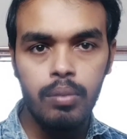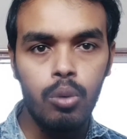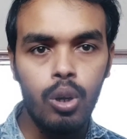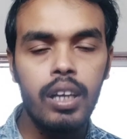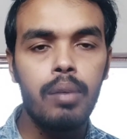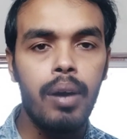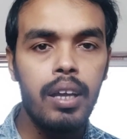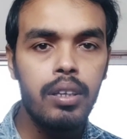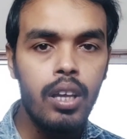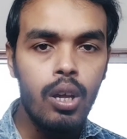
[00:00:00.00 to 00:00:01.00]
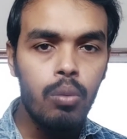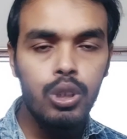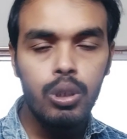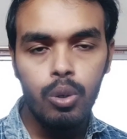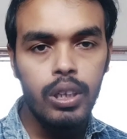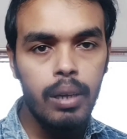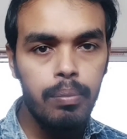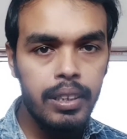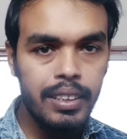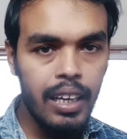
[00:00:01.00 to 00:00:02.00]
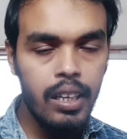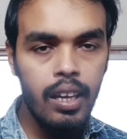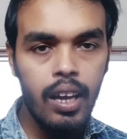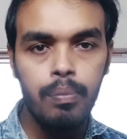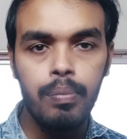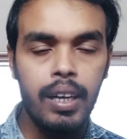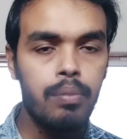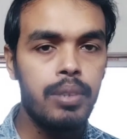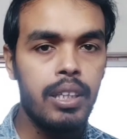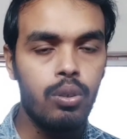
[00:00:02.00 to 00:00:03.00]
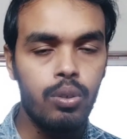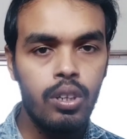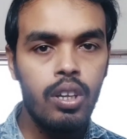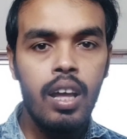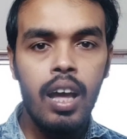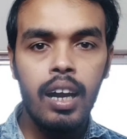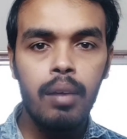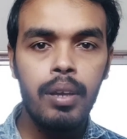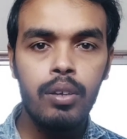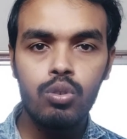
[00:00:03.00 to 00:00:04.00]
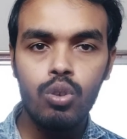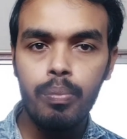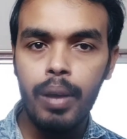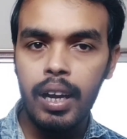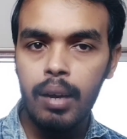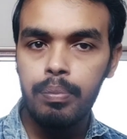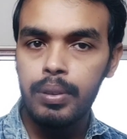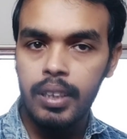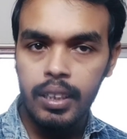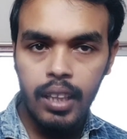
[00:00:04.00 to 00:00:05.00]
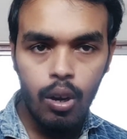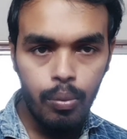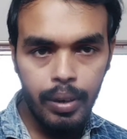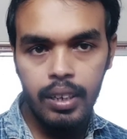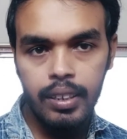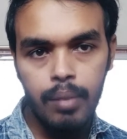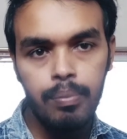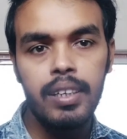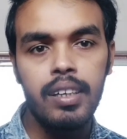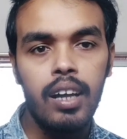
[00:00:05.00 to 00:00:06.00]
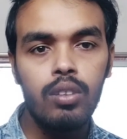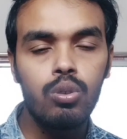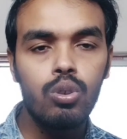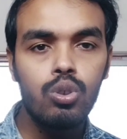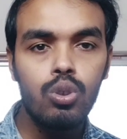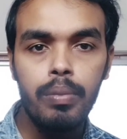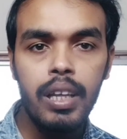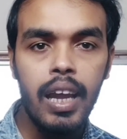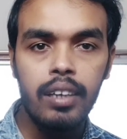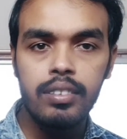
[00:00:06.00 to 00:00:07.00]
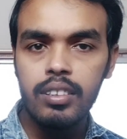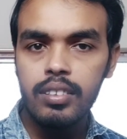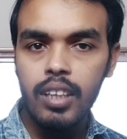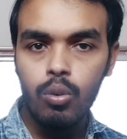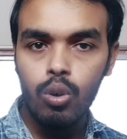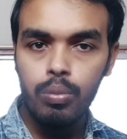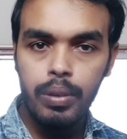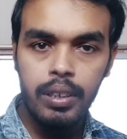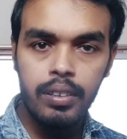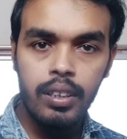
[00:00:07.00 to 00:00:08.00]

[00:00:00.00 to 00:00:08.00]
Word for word: बोला कि भाई मुझे वो टैंपलेट चाहिए आप बैकअप दे दो अगर मैं उसको बैकअप देता हूँ मेरे टैंपलेट का तो दोस्तों मेरे एडसेंस का कोड भी